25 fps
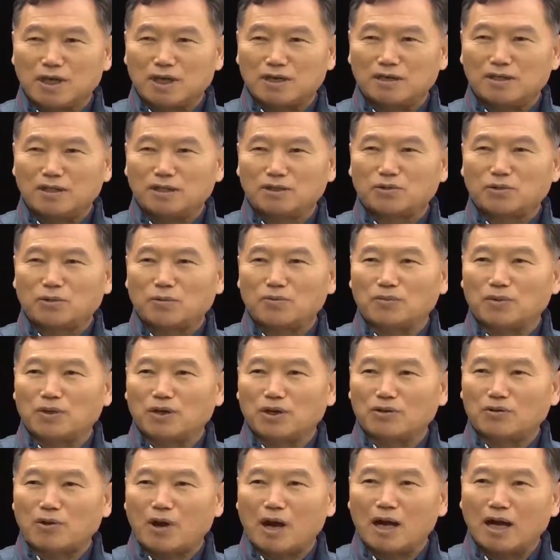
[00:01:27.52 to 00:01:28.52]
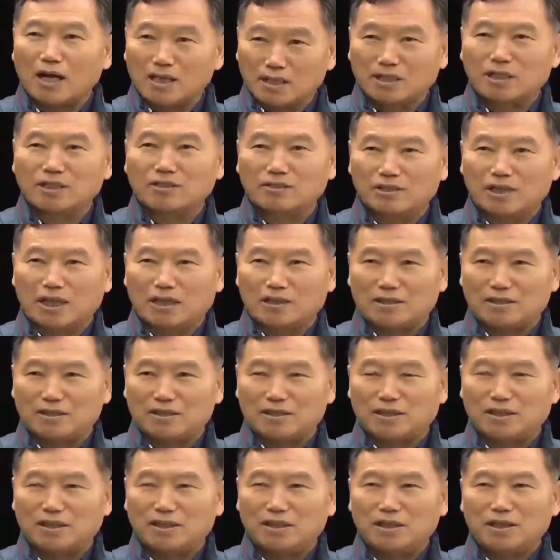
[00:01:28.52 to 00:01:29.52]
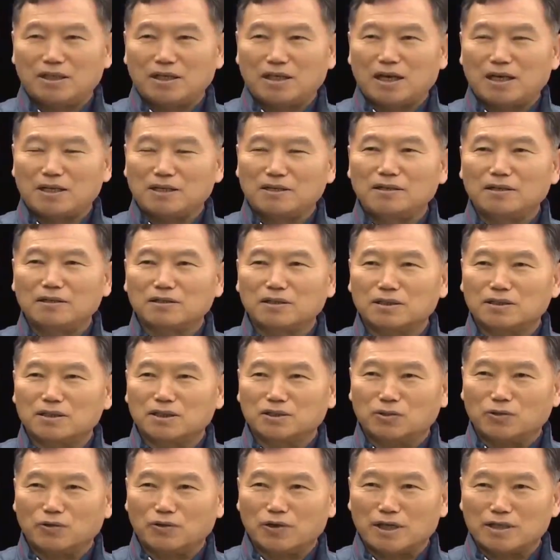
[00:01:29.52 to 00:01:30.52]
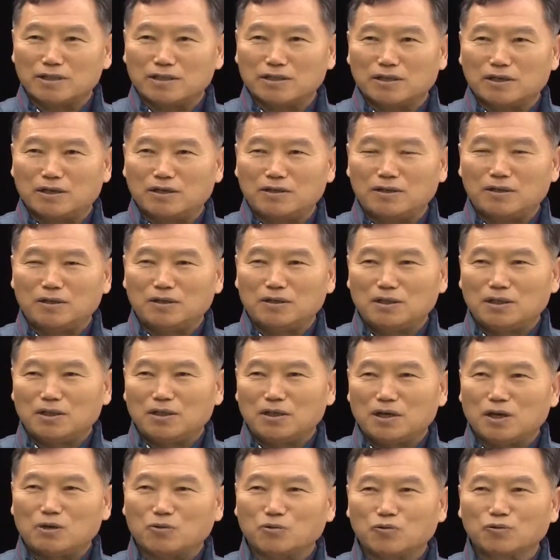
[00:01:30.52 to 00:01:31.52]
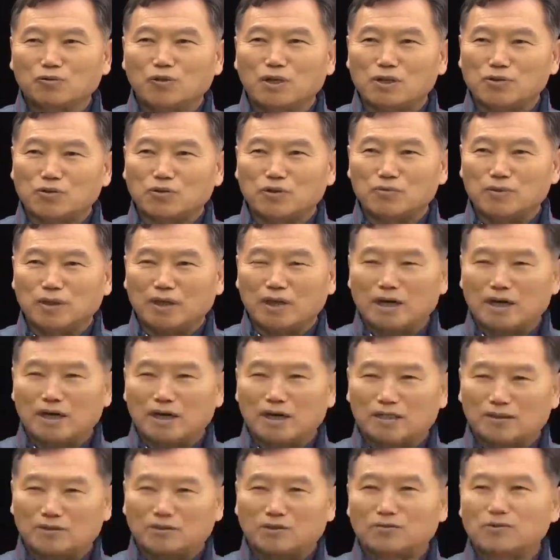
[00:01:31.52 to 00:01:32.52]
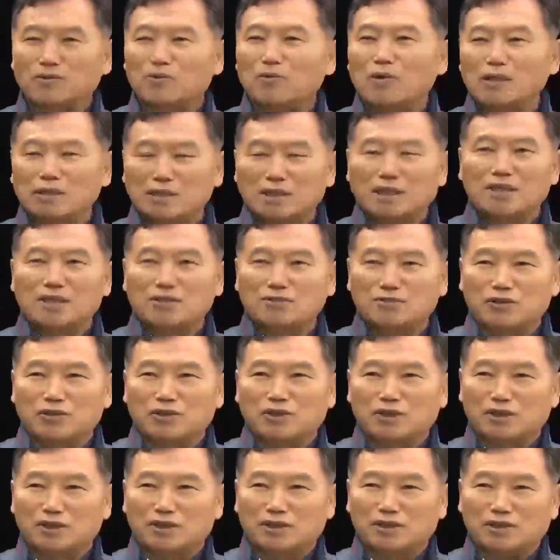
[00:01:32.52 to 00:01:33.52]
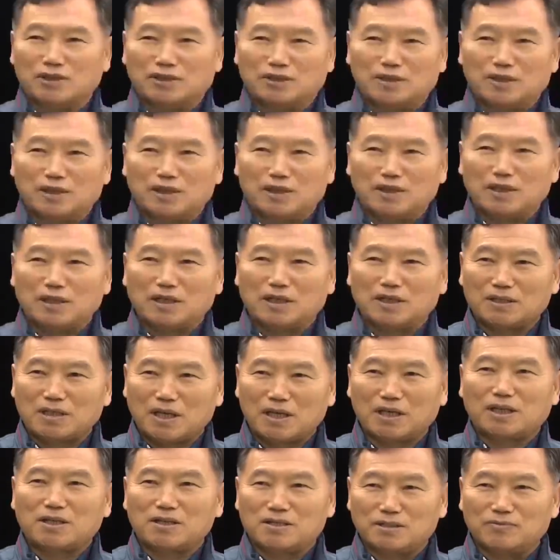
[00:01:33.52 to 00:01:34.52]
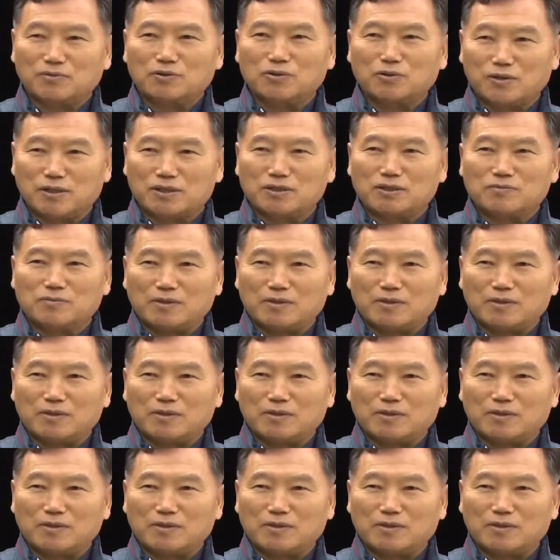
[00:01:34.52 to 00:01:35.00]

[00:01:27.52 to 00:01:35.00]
조사를 좀 더 강화시킨다든지 아, 이런 것을 통해서 어, 국내 소비가 좀 더 활성화될 수 있는 그런 어, 계기가 됐으면